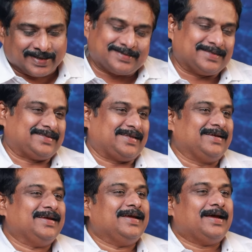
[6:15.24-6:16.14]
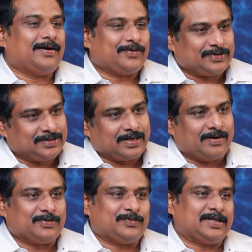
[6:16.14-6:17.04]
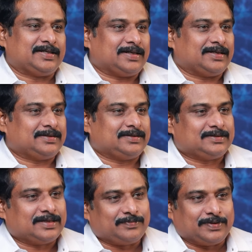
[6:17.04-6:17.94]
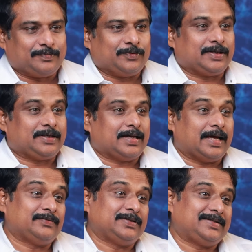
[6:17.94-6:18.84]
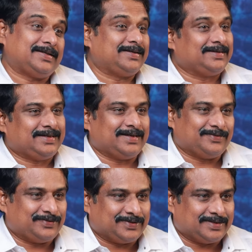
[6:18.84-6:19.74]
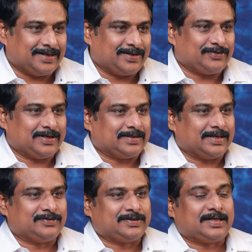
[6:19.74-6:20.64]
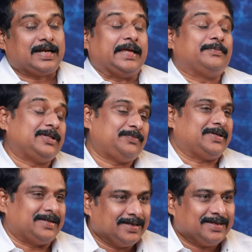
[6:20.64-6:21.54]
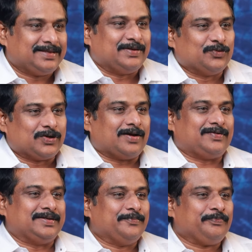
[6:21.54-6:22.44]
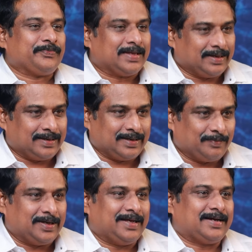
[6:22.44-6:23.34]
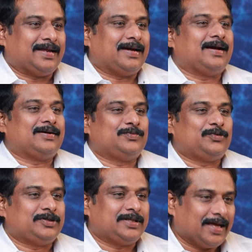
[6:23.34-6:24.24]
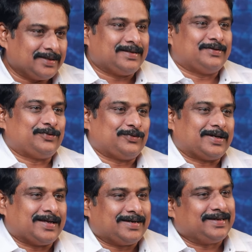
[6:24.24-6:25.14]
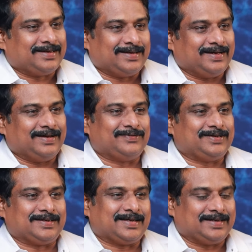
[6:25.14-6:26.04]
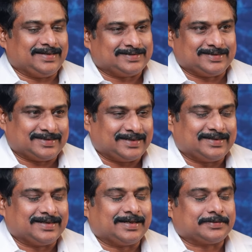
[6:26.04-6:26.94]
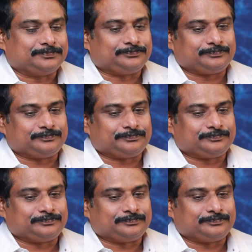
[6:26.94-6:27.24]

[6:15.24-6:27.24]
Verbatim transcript: எஸ்எஸ்ஆர் அவர் வந்து திராவிட முன்னேற்ற கழகத்தின் சார்பில் போட்டியிட்டு அறுபத்தி ரெண்டுலேயே அவர் வந்து ஆயிரத்தி தொள்ளாயிரத்தி அறுபத்தி ரெண்டில் ஐம்பது பேர் திமுகவின் எம்எல்ஏக்களாக ஆகும்பொழுது அதில் ஒருவராக அவர் இருக்கார் எஸ்எஸ்ஆர் இருக்கார்